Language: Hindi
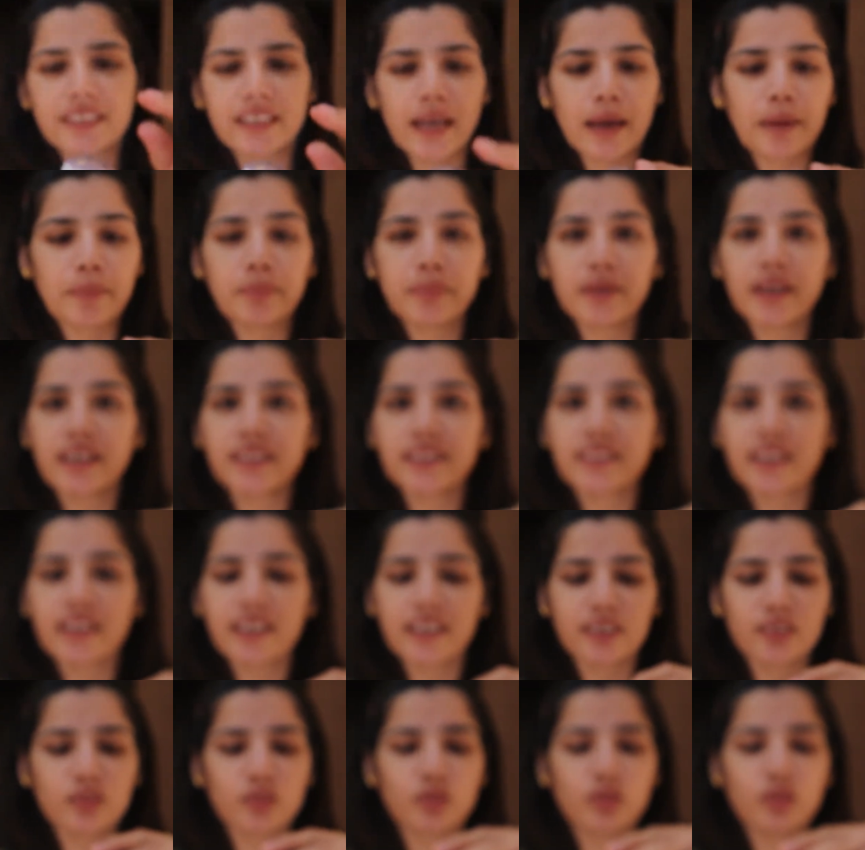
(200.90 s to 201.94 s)
कैप में आता
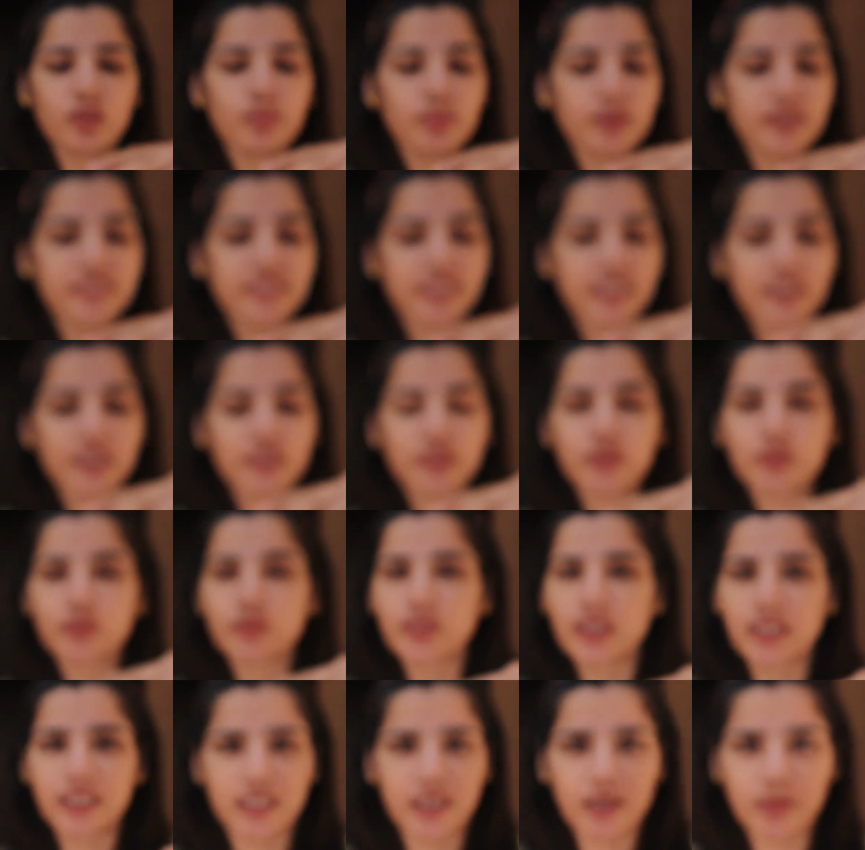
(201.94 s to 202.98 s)
है अगर खुल भी जाए तो
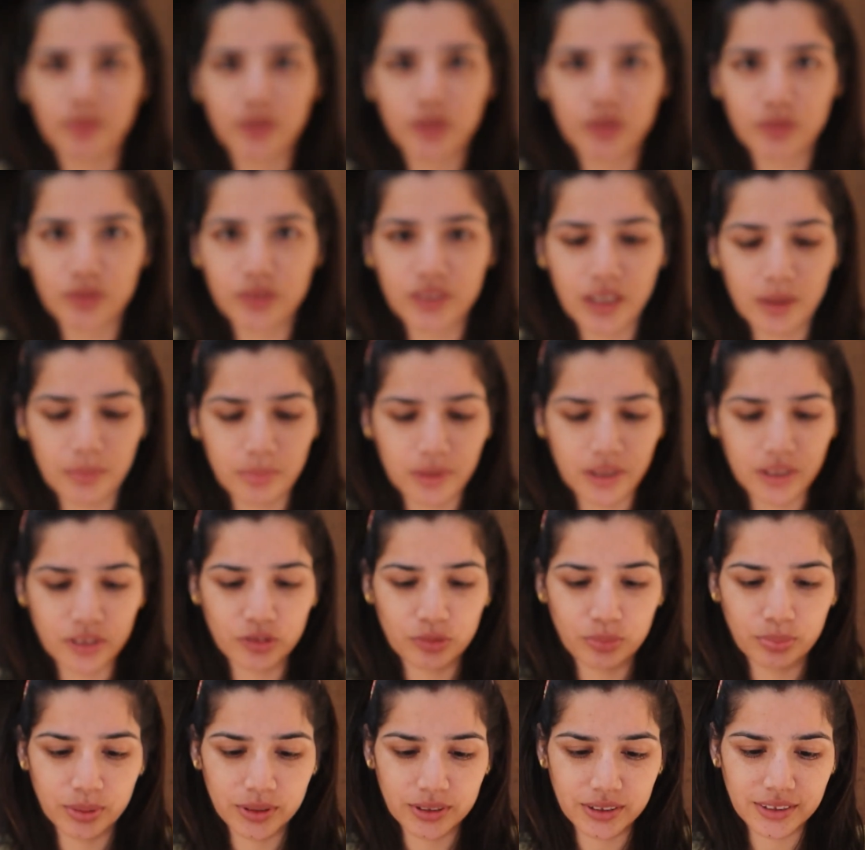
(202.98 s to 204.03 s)
खराब नहीं हो गया आपका
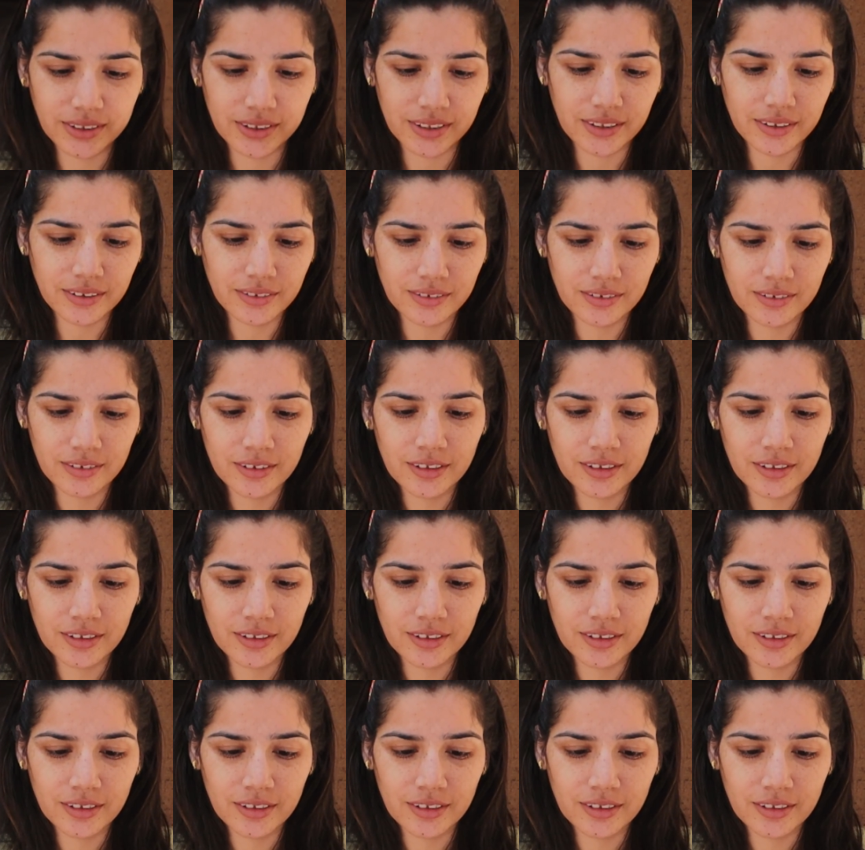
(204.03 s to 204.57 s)
जो पर्स है